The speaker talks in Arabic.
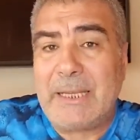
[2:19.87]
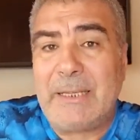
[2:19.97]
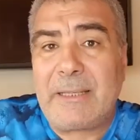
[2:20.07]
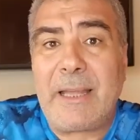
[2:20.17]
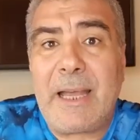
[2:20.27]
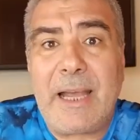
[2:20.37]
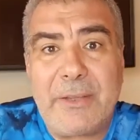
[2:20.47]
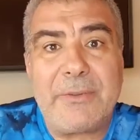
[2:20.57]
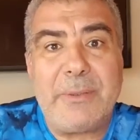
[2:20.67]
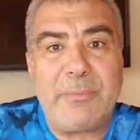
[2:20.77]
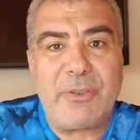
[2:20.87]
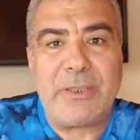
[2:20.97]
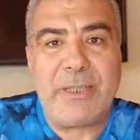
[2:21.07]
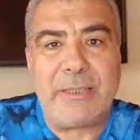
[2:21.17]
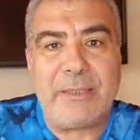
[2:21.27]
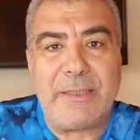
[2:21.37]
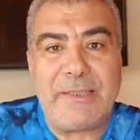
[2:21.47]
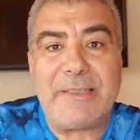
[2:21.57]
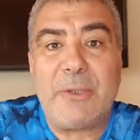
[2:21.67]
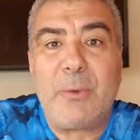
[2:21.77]
لقاء عظيم جدا
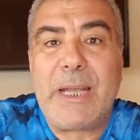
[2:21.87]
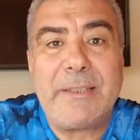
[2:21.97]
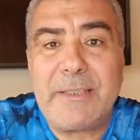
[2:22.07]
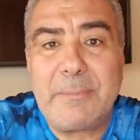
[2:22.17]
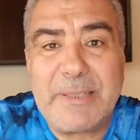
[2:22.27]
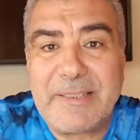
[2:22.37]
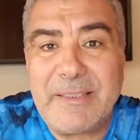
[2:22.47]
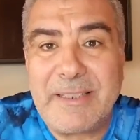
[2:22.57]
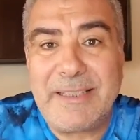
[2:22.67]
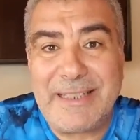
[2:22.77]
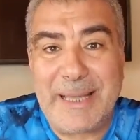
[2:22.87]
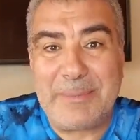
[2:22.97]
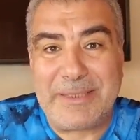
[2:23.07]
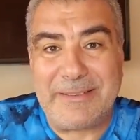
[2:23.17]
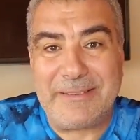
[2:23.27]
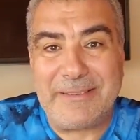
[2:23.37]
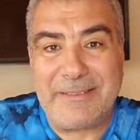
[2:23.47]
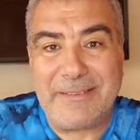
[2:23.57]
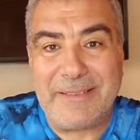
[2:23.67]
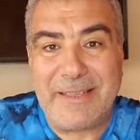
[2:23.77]
سيحدد مصيري للأبد
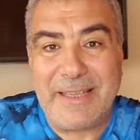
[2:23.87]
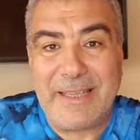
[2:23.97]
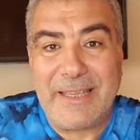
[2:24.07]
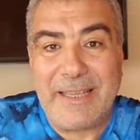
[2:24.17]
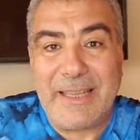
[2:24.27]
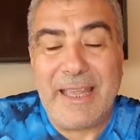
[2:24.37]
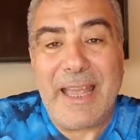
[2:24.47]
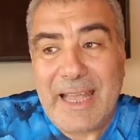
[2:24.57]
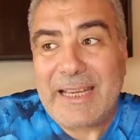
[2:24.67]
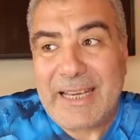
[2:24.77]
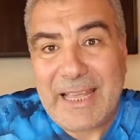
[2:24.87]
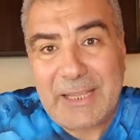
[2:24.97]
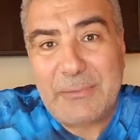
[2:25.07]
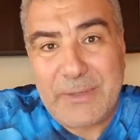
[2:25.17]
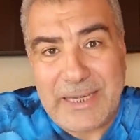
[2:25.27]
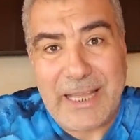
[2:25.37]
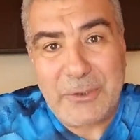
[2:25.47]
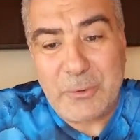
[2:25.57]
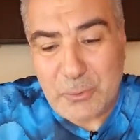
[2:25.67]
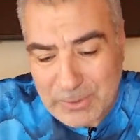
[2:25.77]
هل أغفل
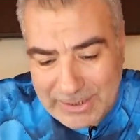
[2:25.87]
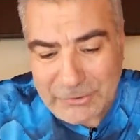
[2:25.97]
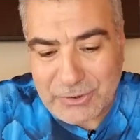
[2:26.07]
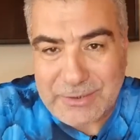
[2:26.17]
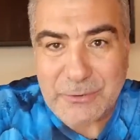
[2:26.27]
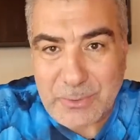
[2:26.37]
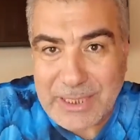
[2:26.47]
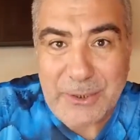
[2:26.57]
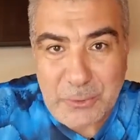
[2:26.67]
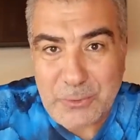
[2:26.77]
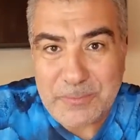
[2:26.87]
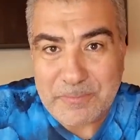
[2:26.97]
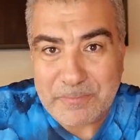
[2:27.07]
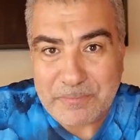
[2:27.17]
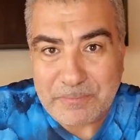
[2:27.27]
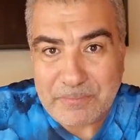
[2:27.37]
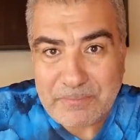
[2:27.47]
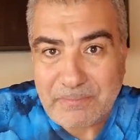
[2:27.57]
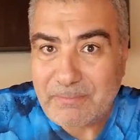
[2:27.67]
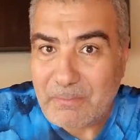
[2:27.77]
عنه وأجلس وألهو
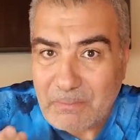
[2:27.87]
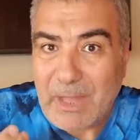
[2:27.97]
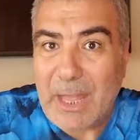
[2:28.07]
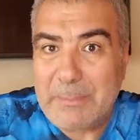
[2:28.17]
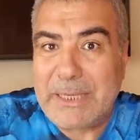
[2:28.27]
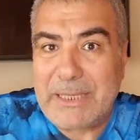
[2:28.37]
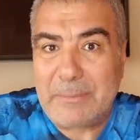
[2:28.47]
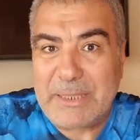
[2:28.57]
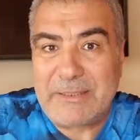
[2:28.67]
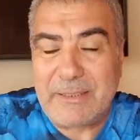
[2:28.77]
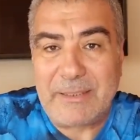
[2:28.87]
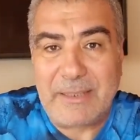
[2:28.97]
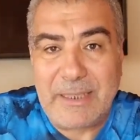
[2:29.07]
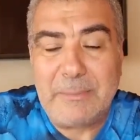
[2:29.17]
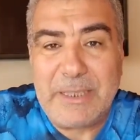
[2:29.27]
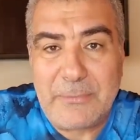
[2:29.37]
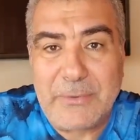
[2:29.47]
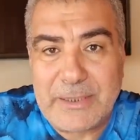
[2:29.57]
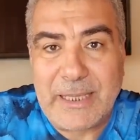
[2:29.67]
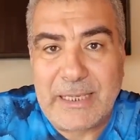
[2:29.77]
أم أن المنطق العلمي
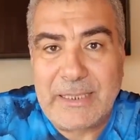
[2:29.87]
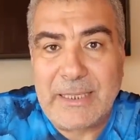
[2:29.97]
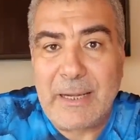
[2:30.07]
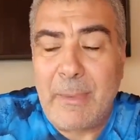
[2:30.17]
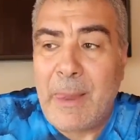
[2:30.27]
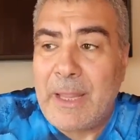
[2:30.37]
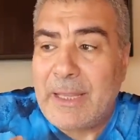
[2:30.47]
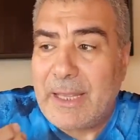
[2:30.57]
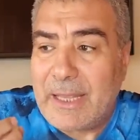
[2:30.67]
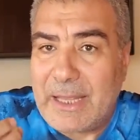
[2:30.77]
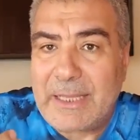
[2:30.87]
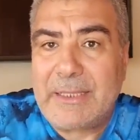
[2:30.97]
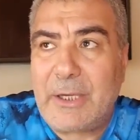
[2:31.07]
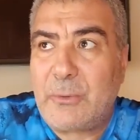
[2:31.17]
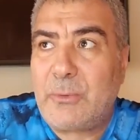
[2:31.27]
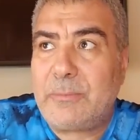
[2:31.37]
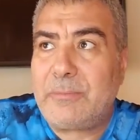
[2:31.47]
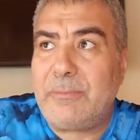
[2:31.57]
يفرض علي أنه